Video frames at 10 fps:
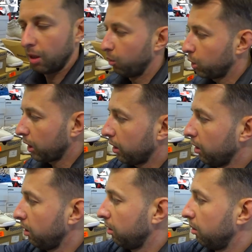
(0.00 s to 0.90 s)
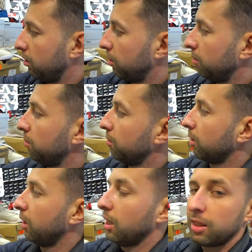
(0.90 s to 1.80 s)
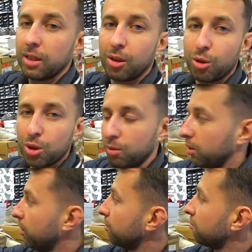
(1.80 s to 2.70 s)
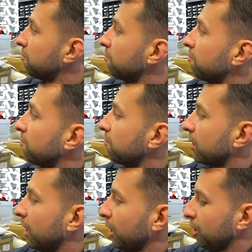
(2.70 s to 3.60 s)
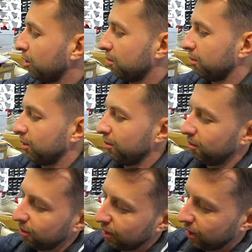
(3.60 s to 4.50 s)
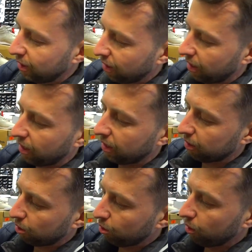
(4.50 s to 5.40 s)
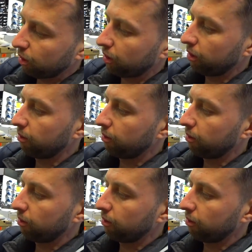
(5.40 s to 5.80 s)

А вот такие классные розовые кеды а, стоят